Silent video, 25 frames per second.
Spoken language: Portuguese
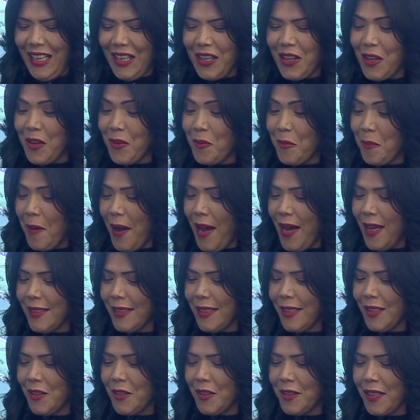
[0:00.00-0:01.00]
com
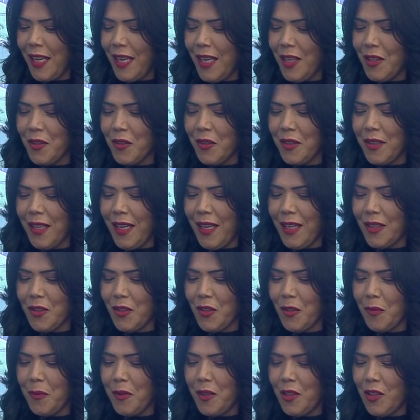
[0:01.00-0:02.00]
base nos resultados
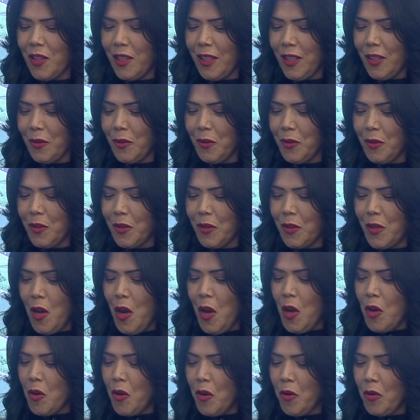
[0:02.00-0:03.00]
obtidos,
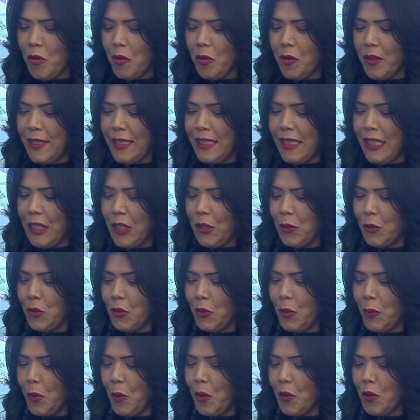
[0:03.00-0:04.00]
conclui-se que o
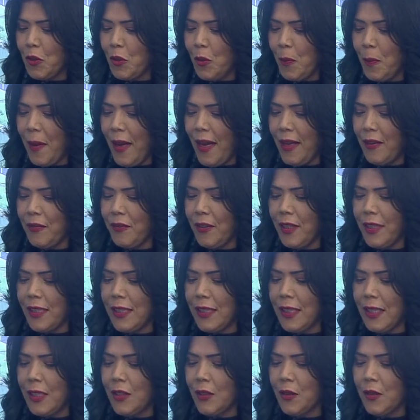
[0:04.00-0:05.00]
suposto pai
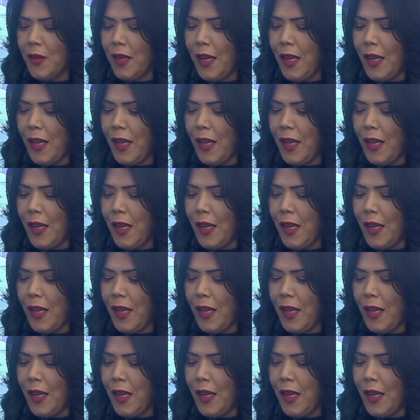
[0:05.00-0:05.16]
Francisco